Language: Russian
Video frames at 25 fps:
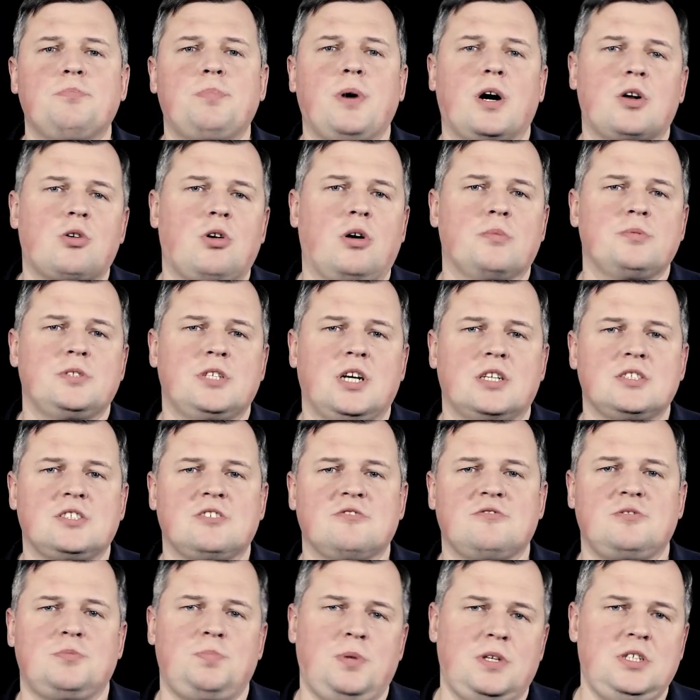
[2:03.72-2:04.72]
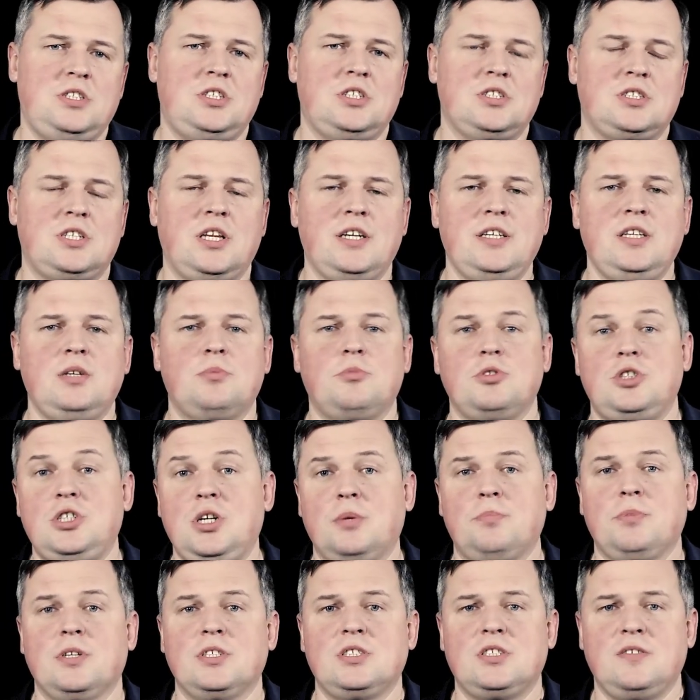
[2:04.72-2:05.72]
пару абзацев с перечислением
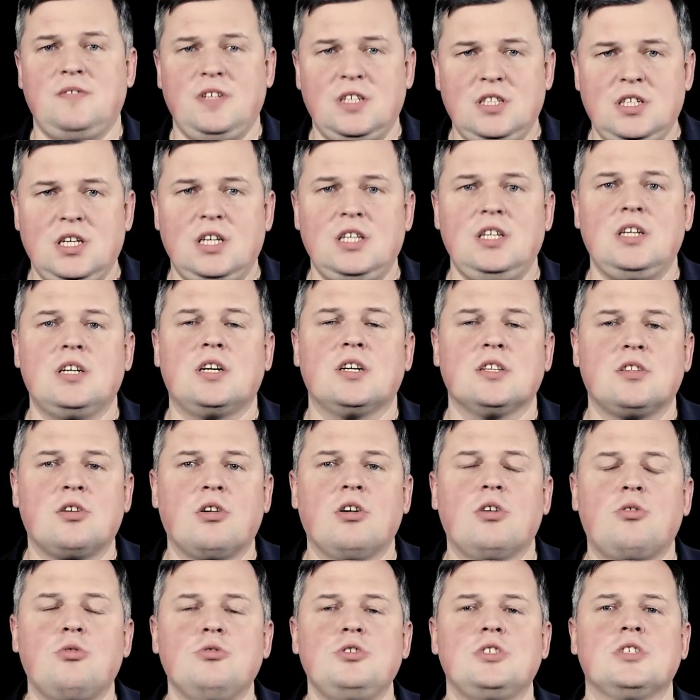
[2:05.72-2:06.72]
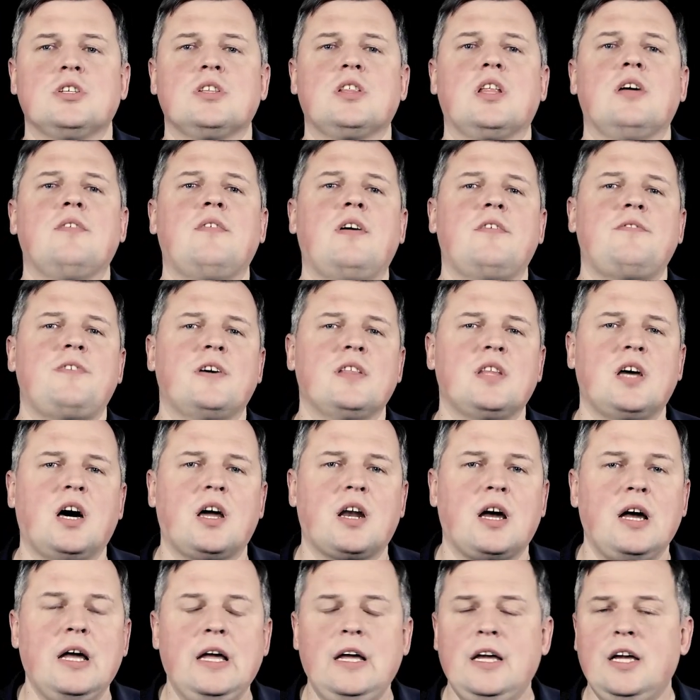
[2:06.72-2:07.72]
учебных заведений, которые окончил глава
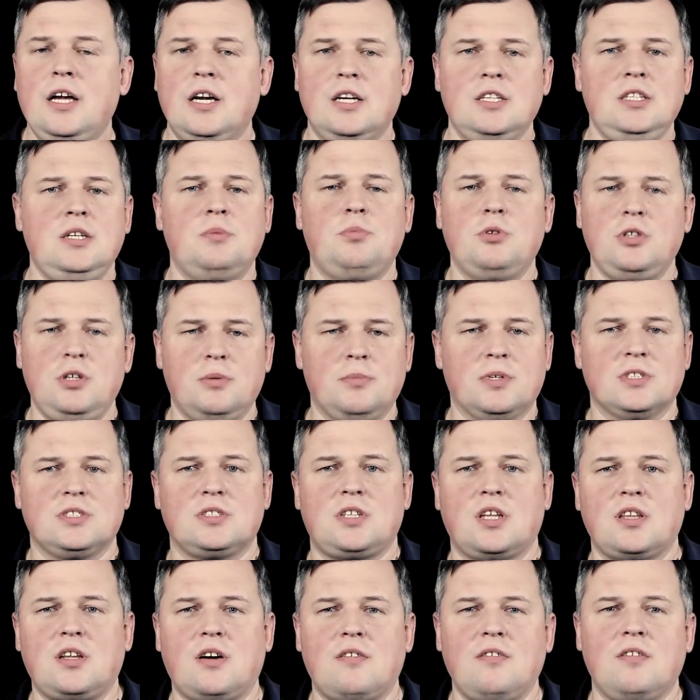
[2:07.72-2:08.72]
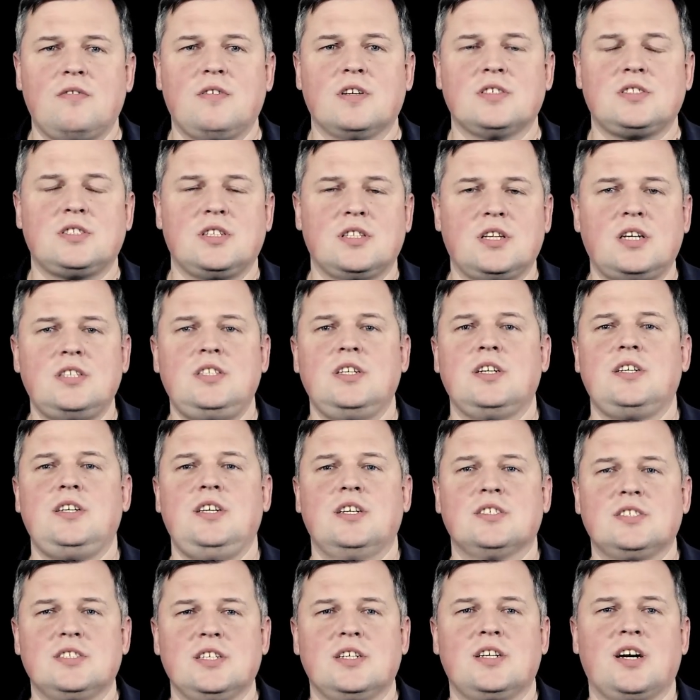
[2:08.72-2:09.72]
Фанара. Не будем останавливаться на тех
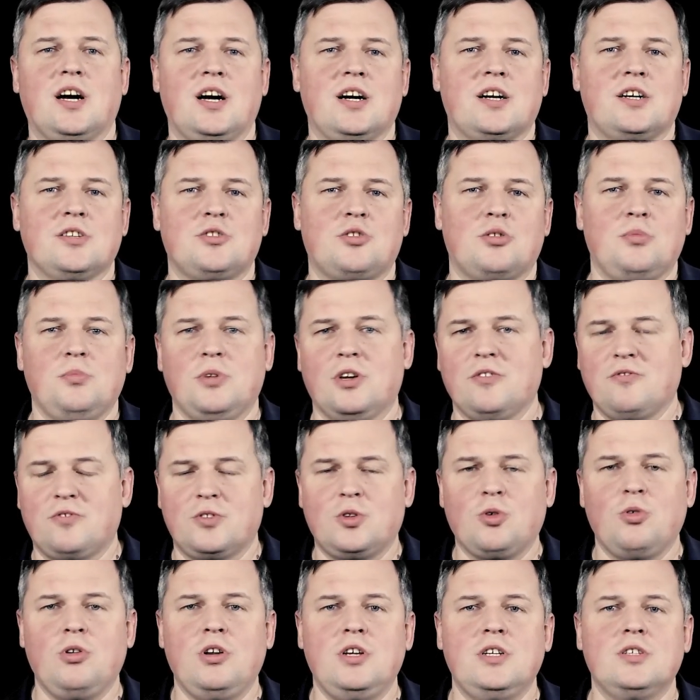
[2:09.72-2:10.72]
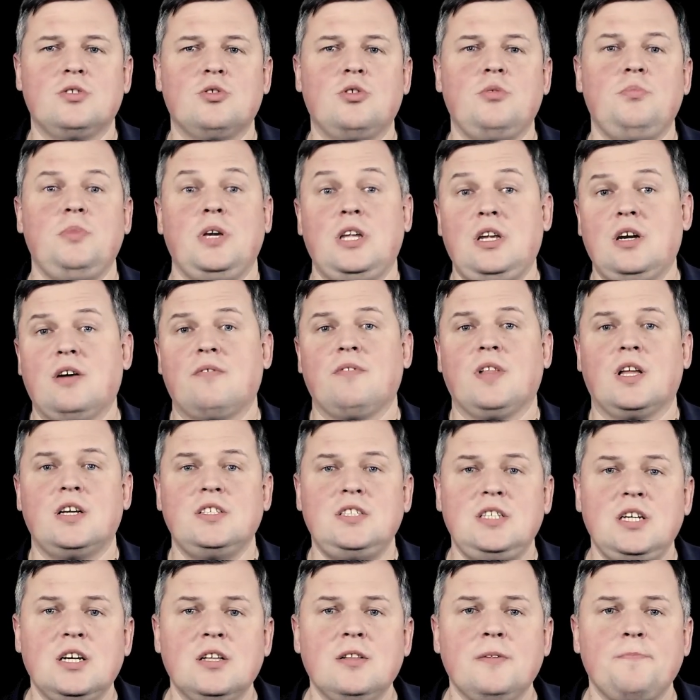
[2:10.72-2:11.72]
языках, которыми он в той или иной мере
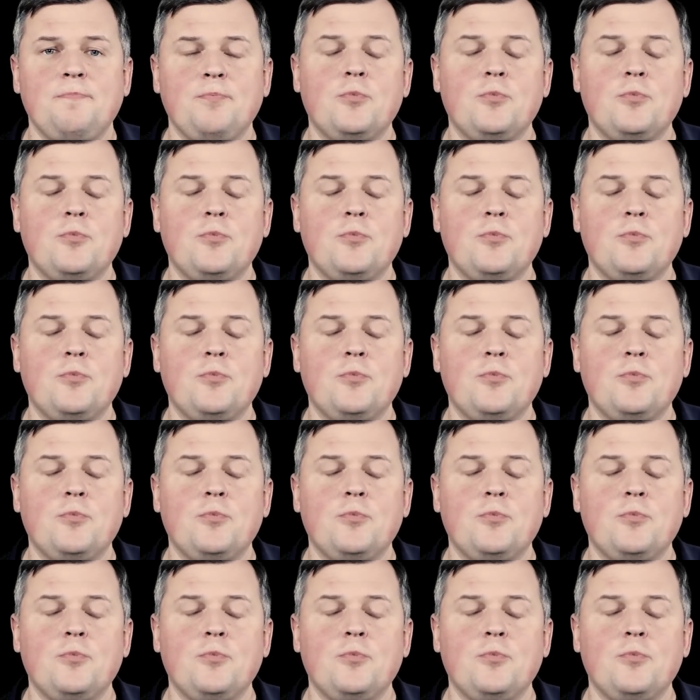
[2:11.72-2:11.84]
овладел,